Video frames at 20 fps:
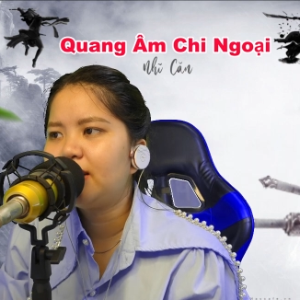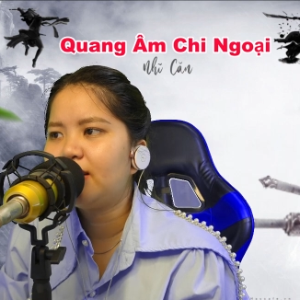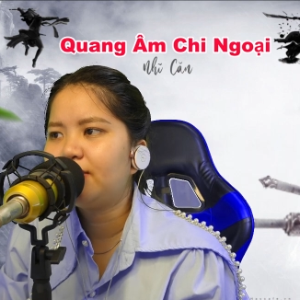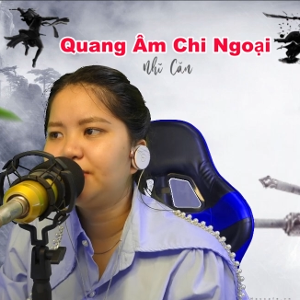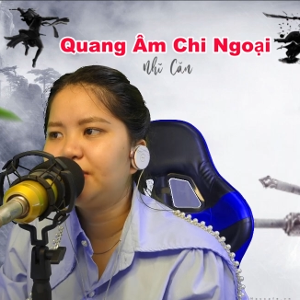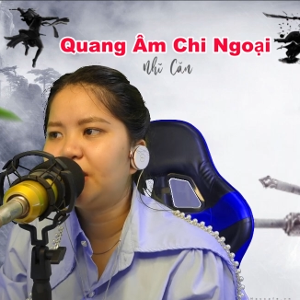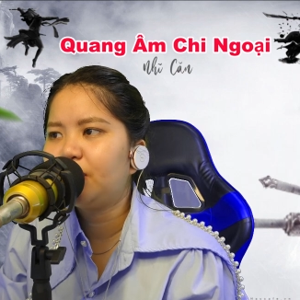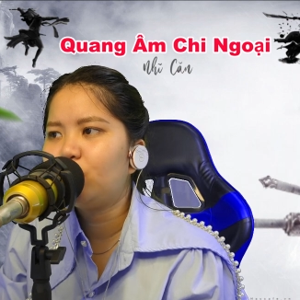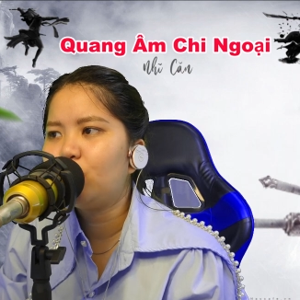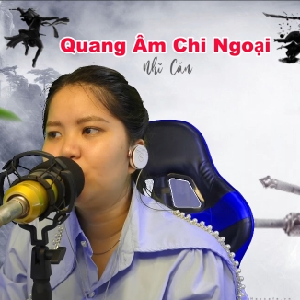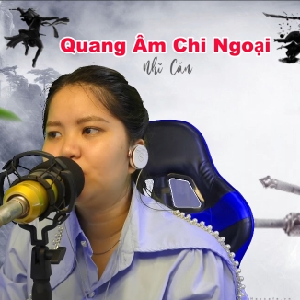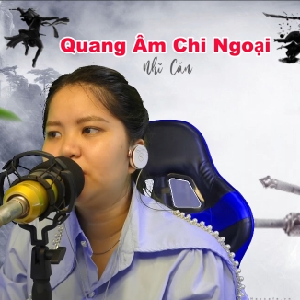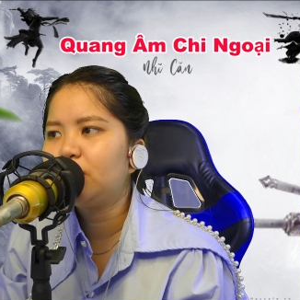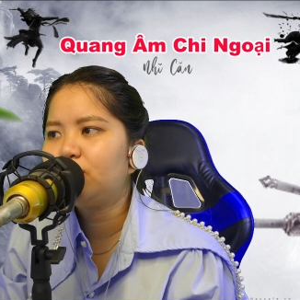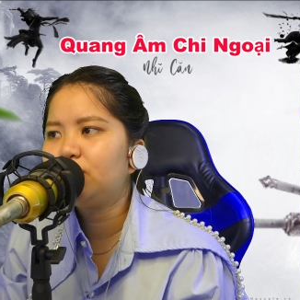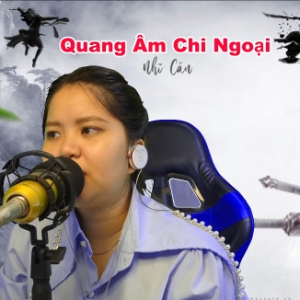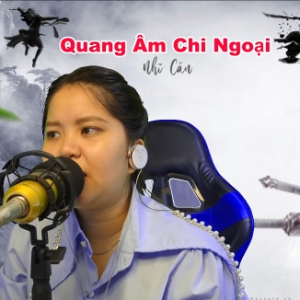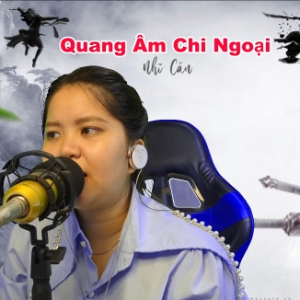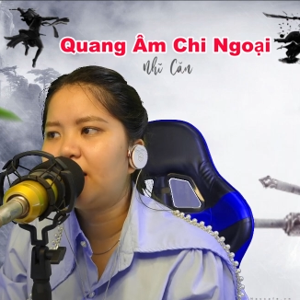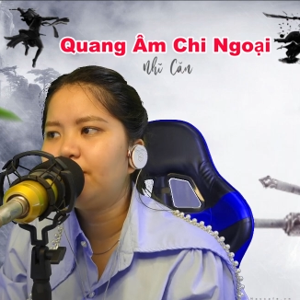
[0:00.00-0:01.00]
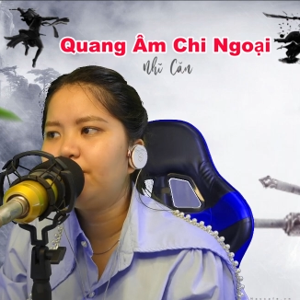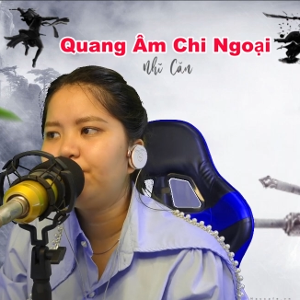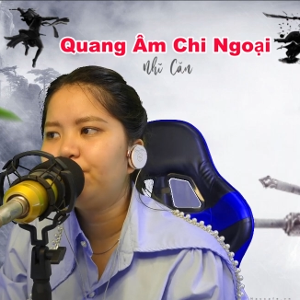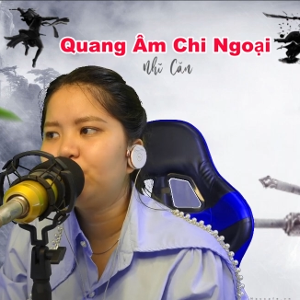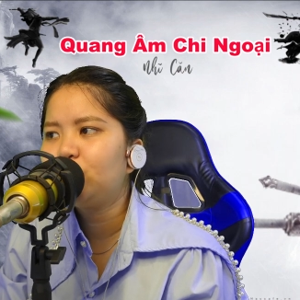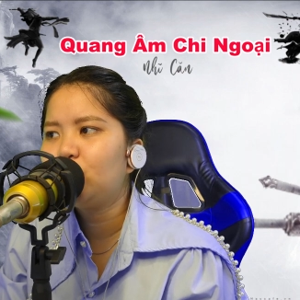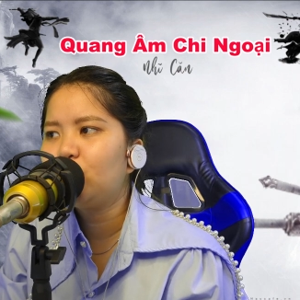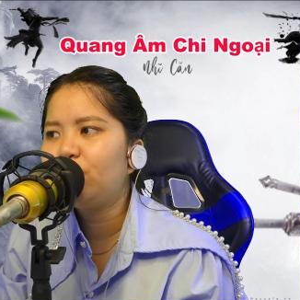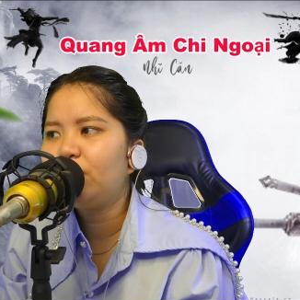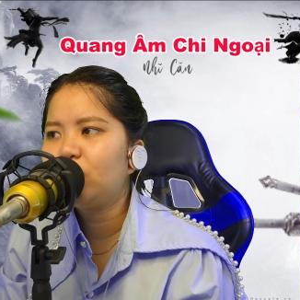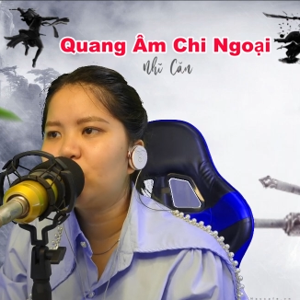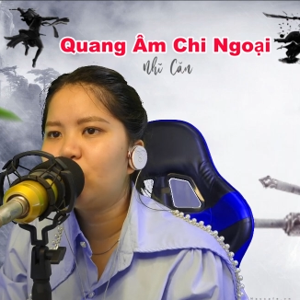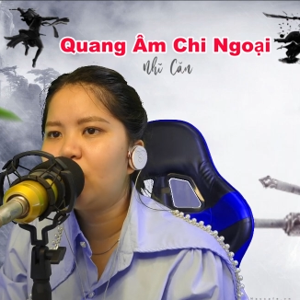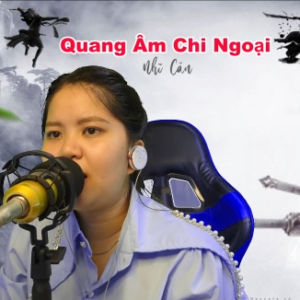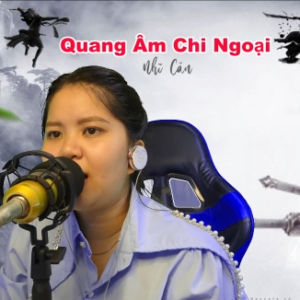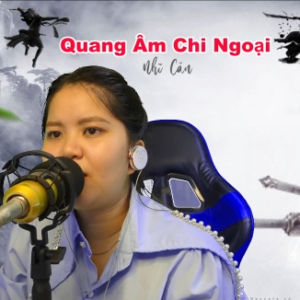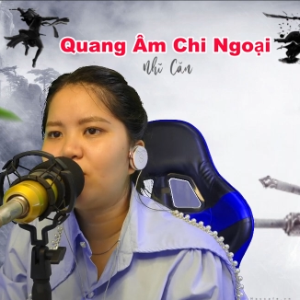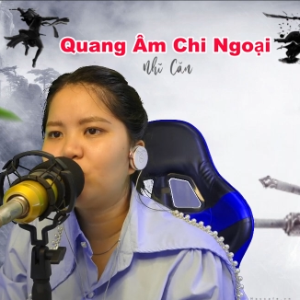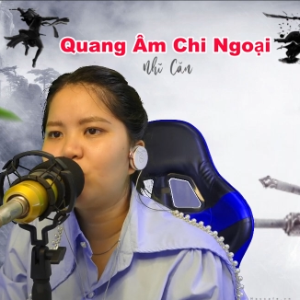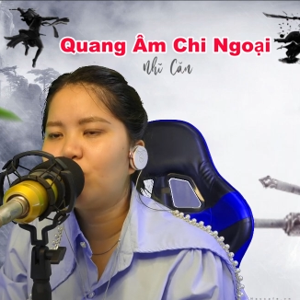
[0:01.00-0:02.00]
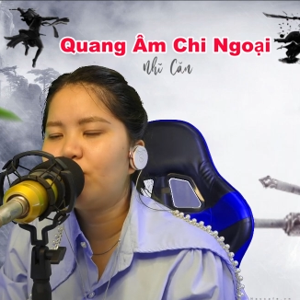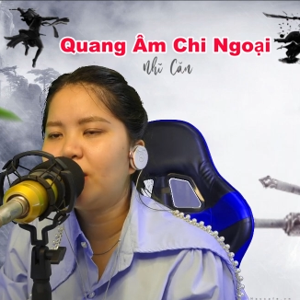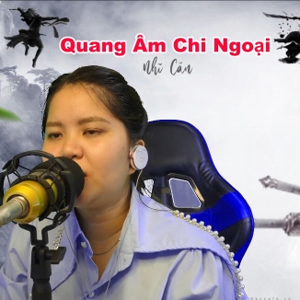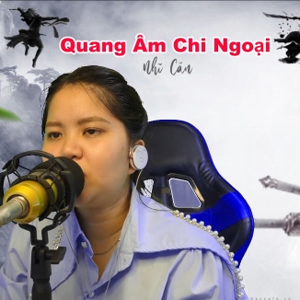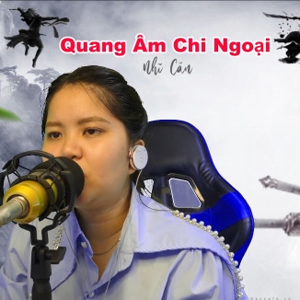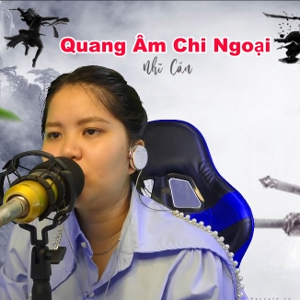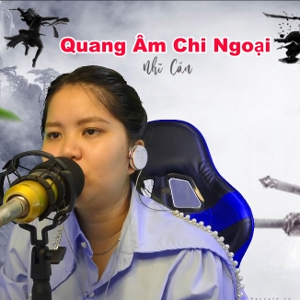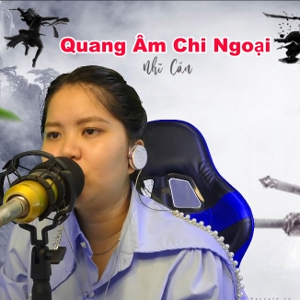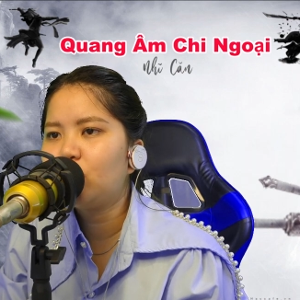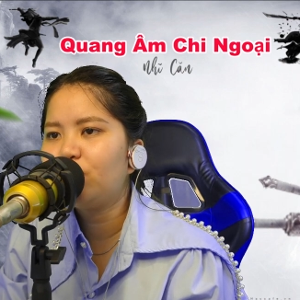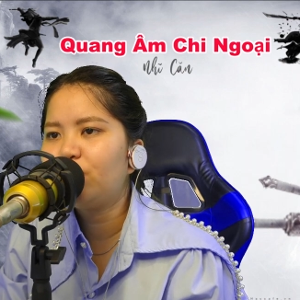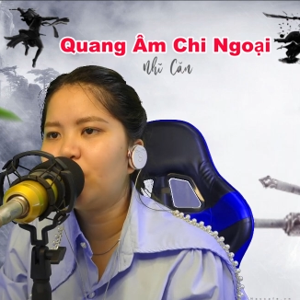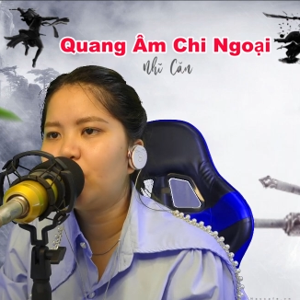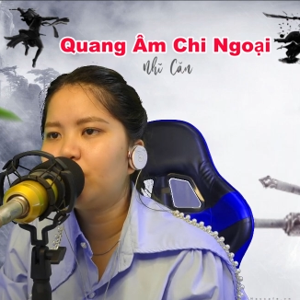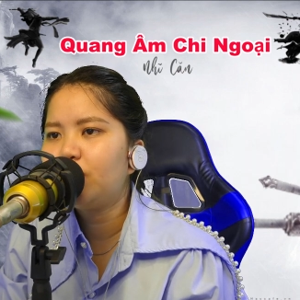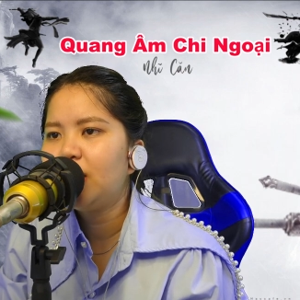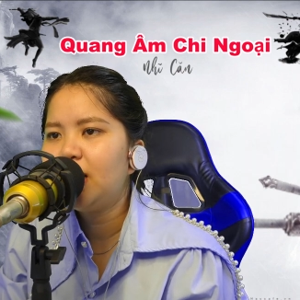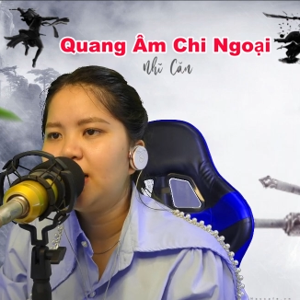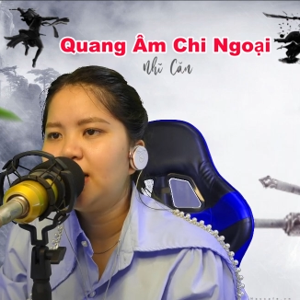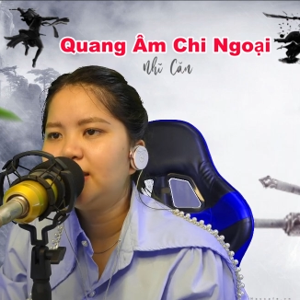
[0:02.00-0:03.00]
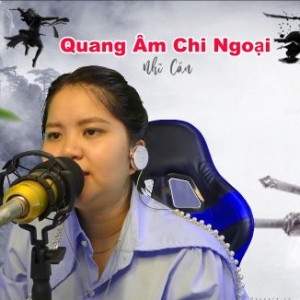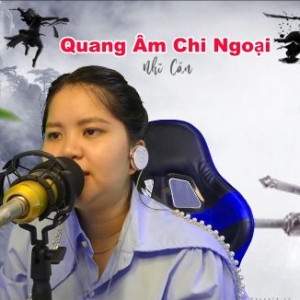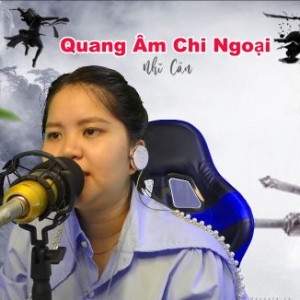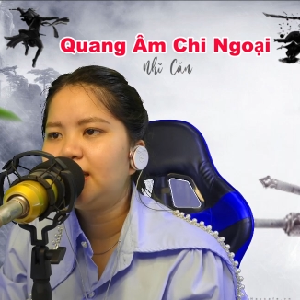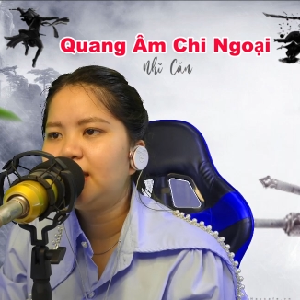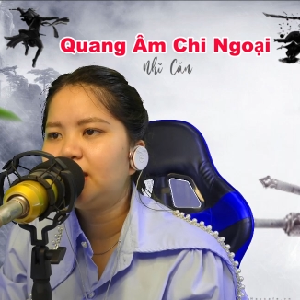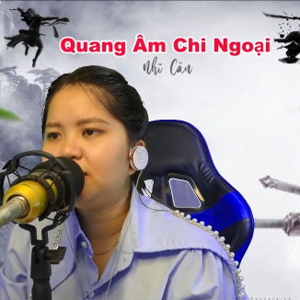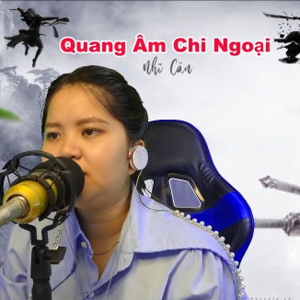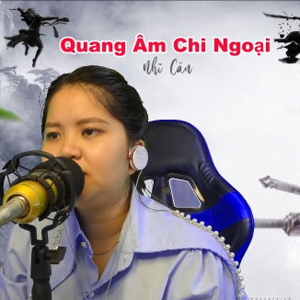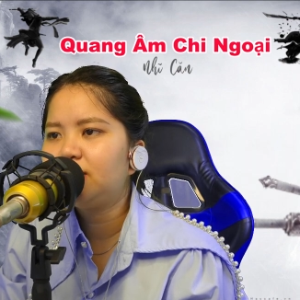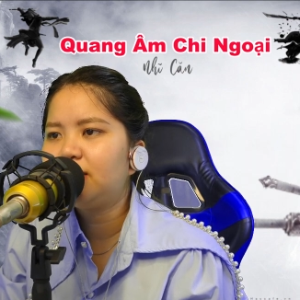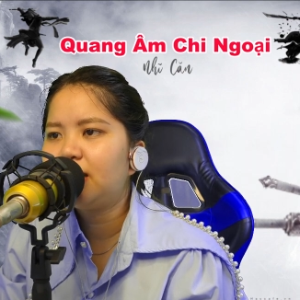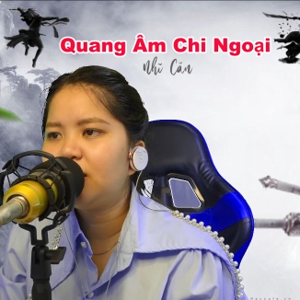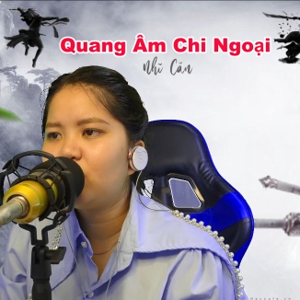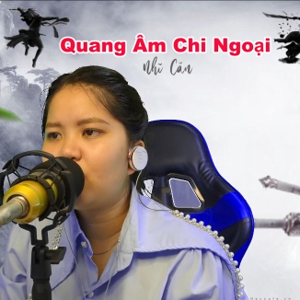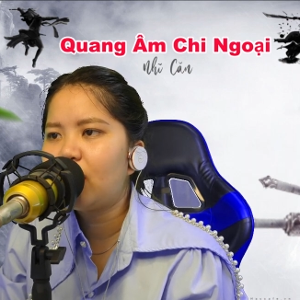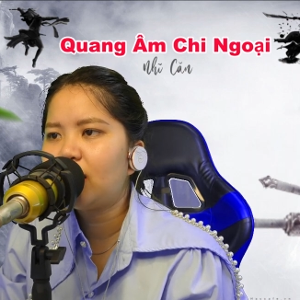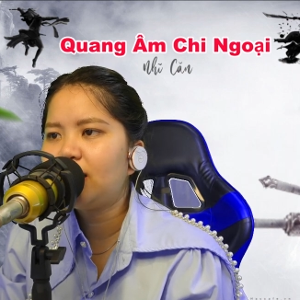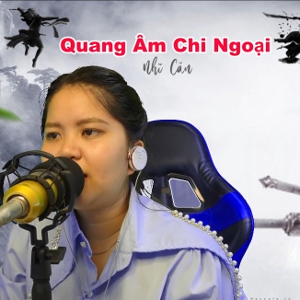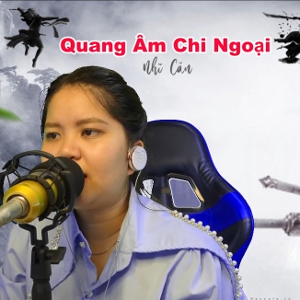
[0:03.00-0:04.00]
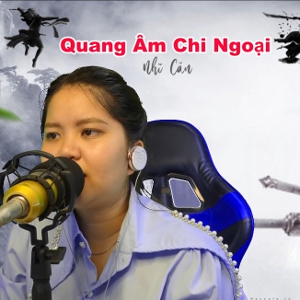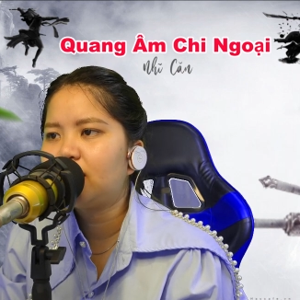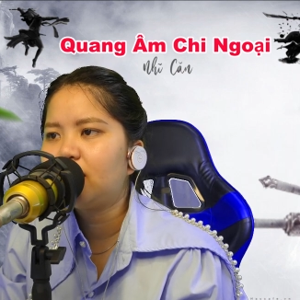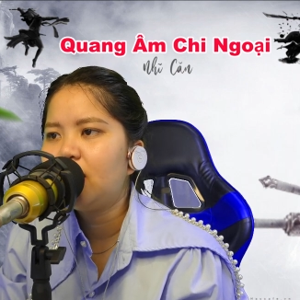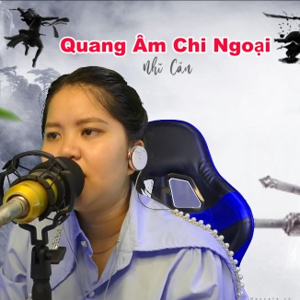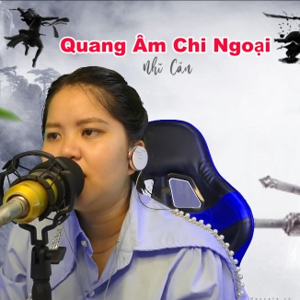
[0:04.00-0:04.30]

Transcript: theo ràng buộc tiêu tán, tu vi của lão cũng bắt đầu khôi phục, chỉ là thương thế quá nặng,